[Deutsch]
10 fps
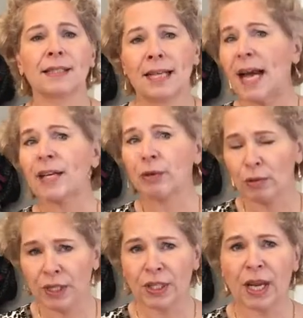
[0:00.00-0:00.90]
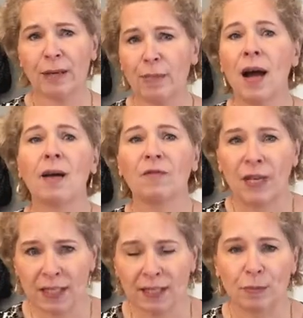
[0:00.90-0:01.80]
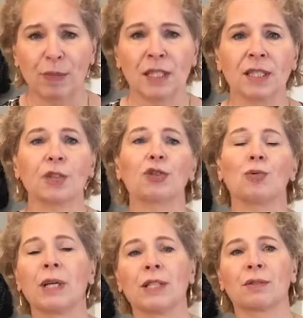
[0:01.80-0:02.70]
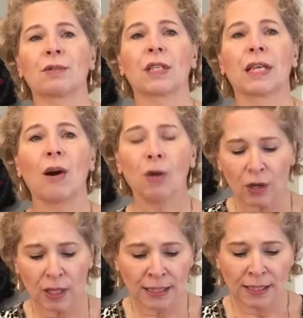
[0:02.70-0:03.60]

die keine Gültigkeit mehr haben, weil das gibt es in der Schuhindustrie auch.